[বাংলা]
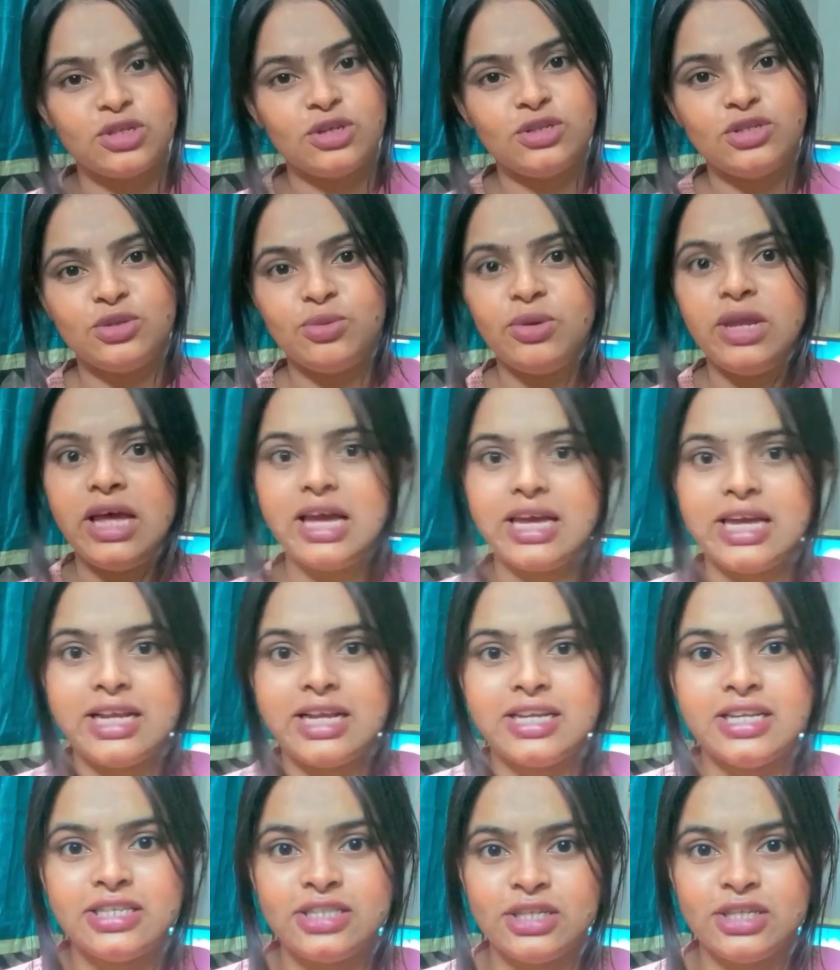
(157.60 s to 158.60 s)
সমস্যা হচ্ছে বলে
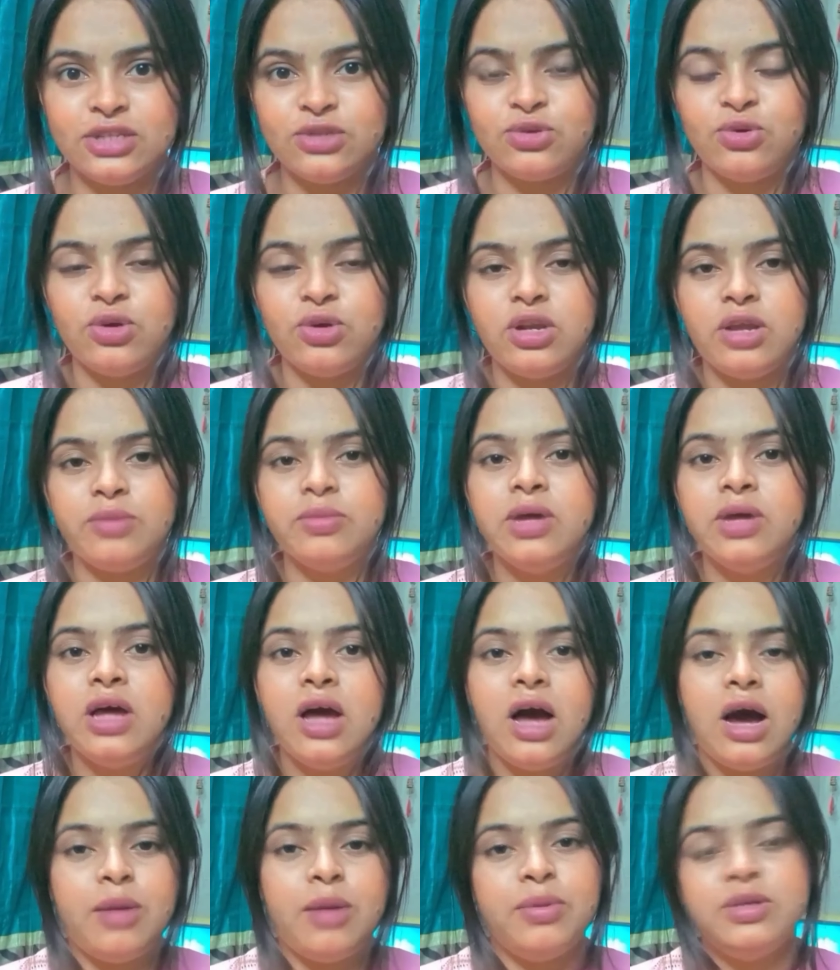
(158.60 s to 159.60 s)
অ্যাঙ্গেলটা চেঞ্জ করলাম
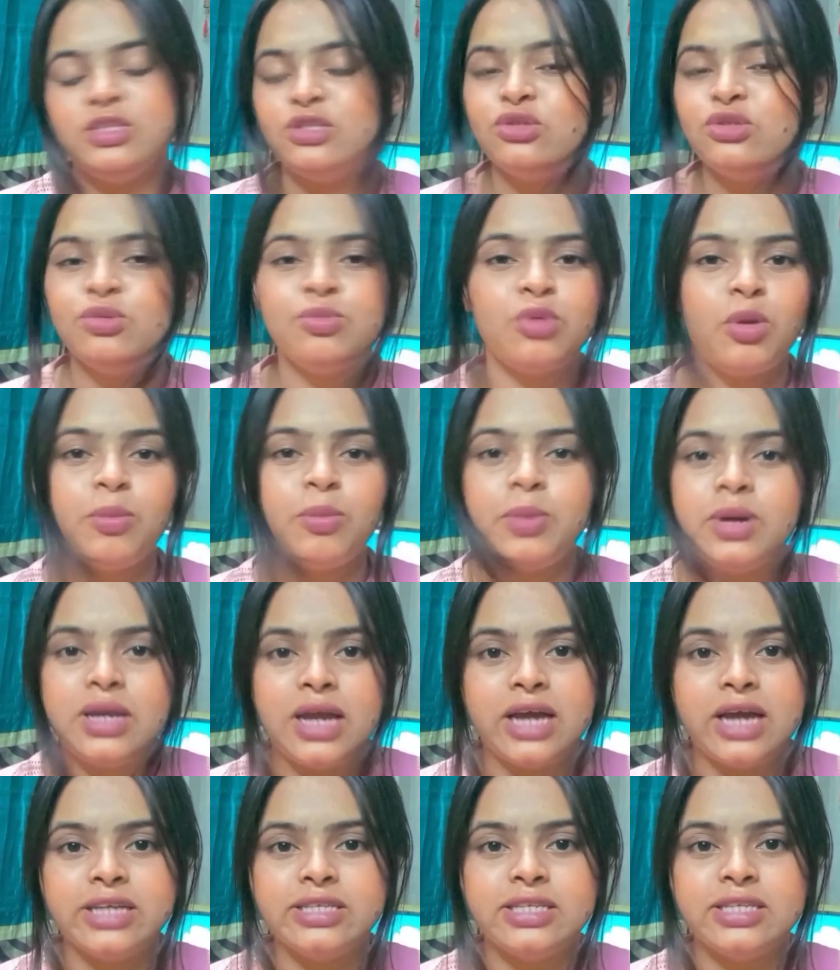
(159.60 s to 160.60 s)
আমার যেহেতু প্রপার
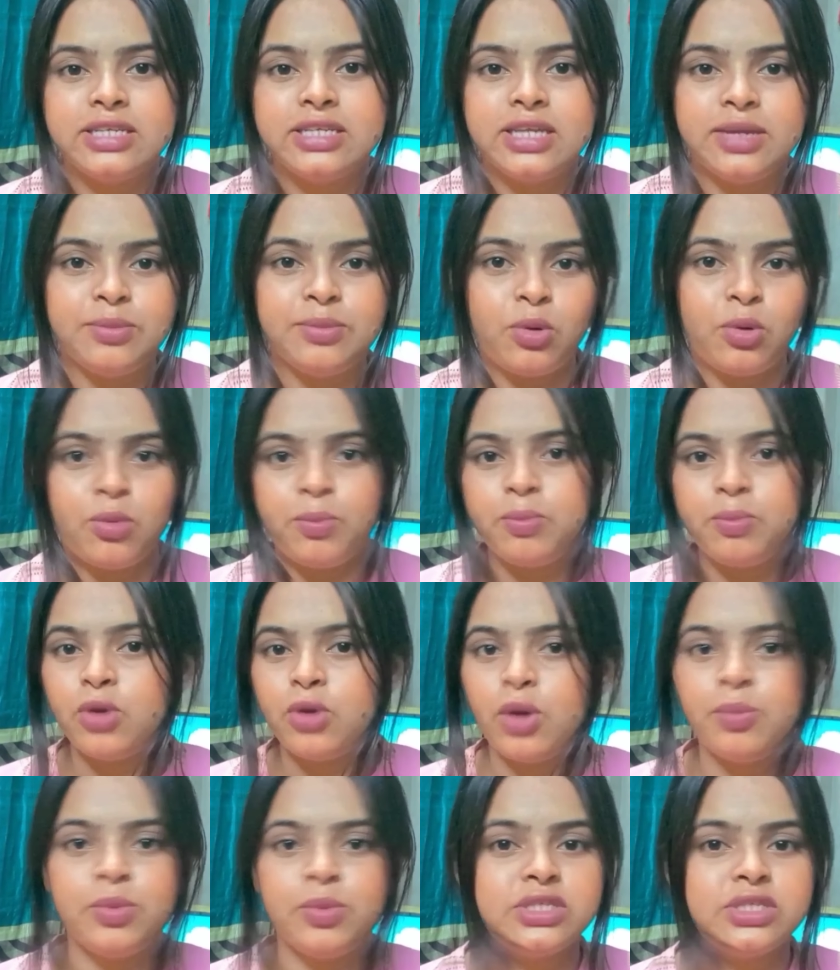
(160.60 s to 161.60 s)
লাইটিং নেই
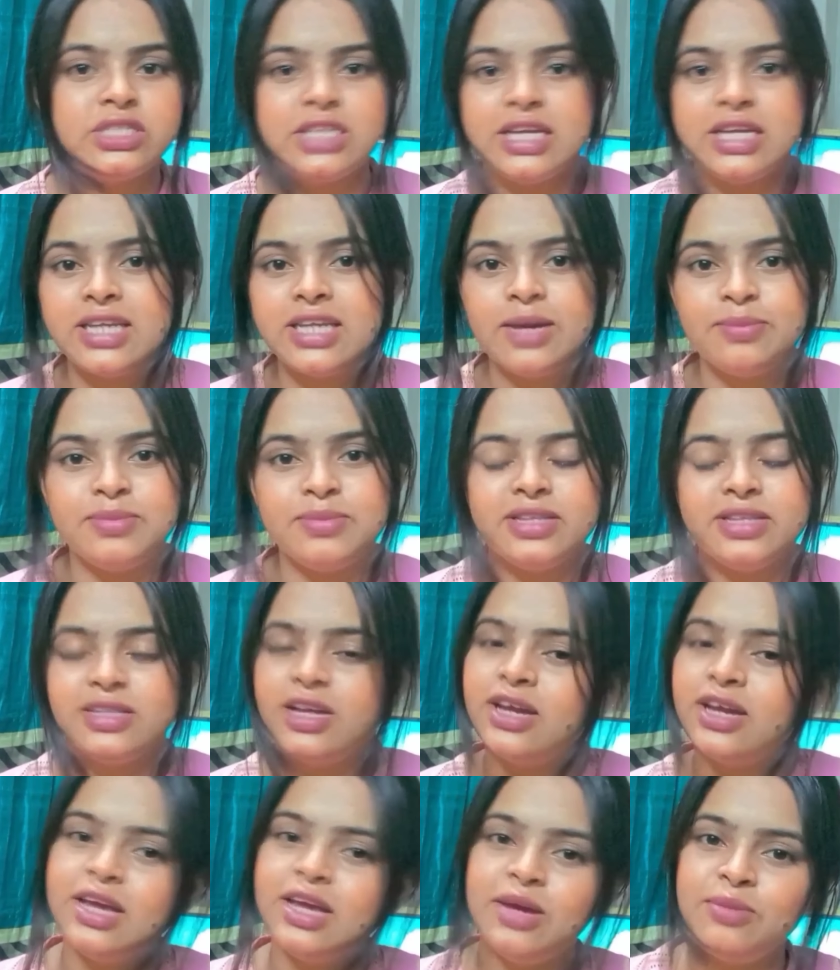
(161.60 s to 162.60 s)
প্রপার সেট আপ নেই
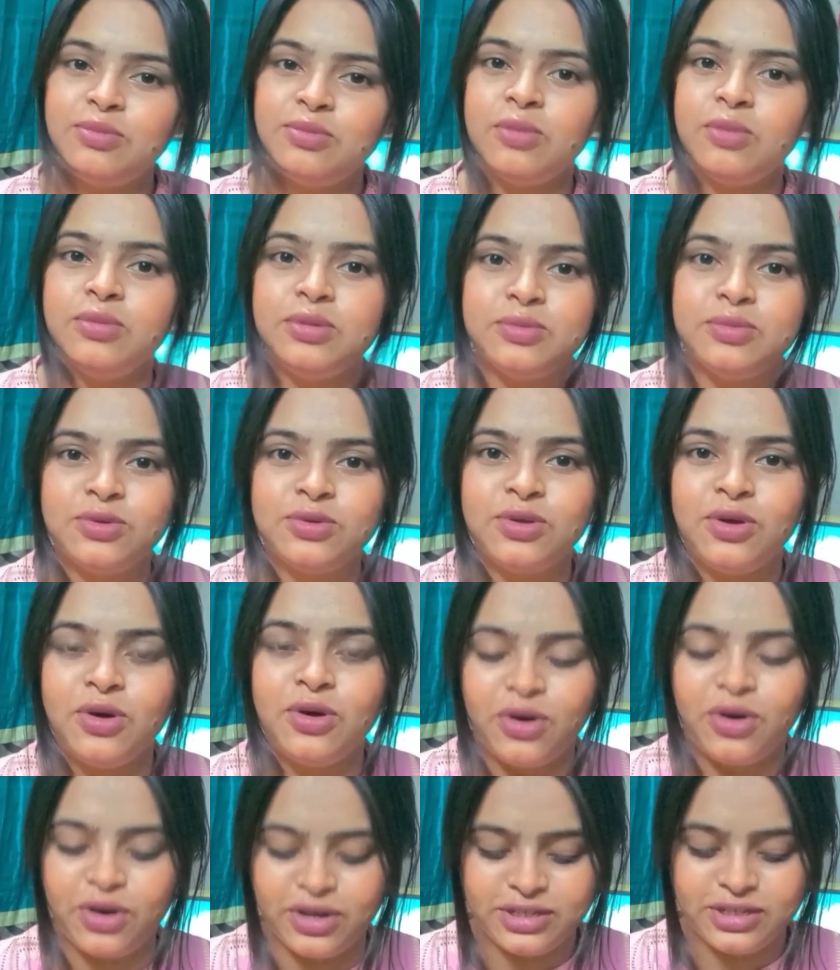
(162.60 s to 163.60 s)
তাই এই প্রবলেমগুলো
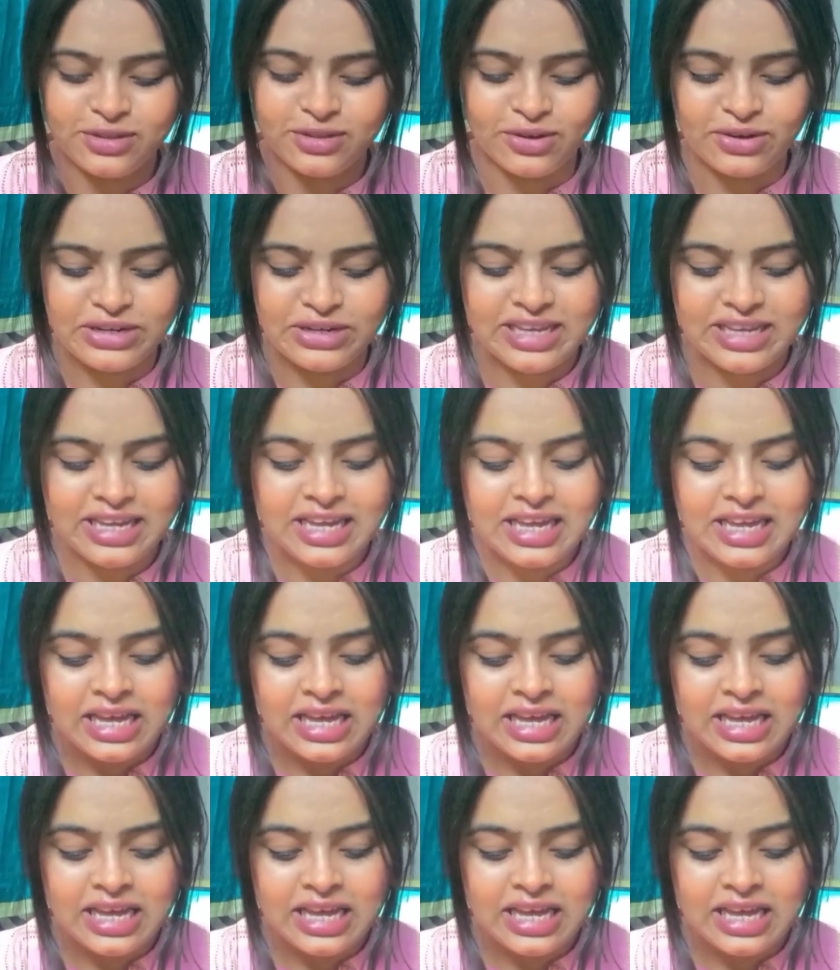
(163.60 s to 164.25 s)
হয় সরি